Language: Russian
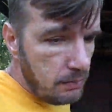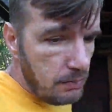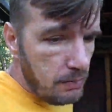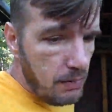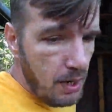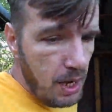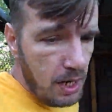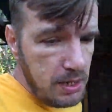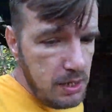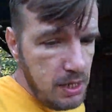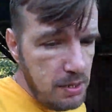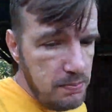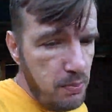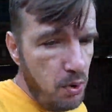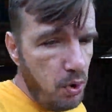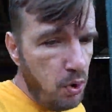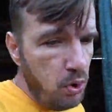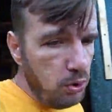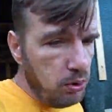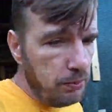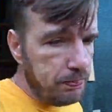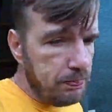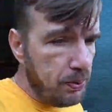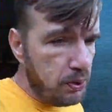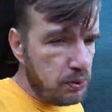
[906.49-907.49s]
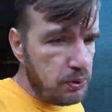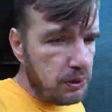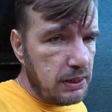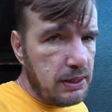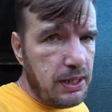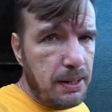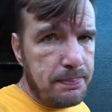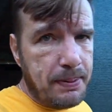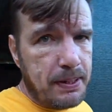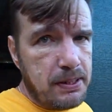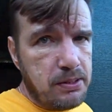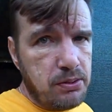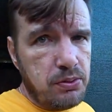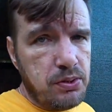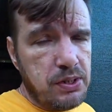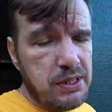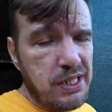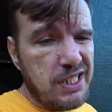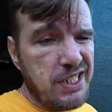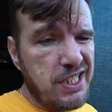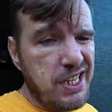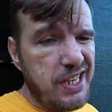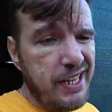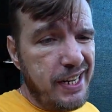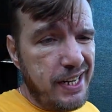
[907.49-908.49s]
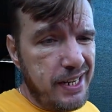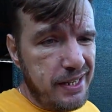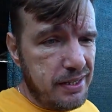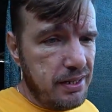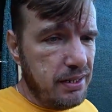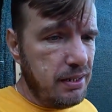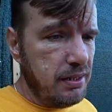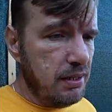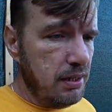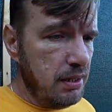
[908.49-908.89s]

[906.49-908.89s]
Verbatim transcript: они могут просто-напросто зажиреть,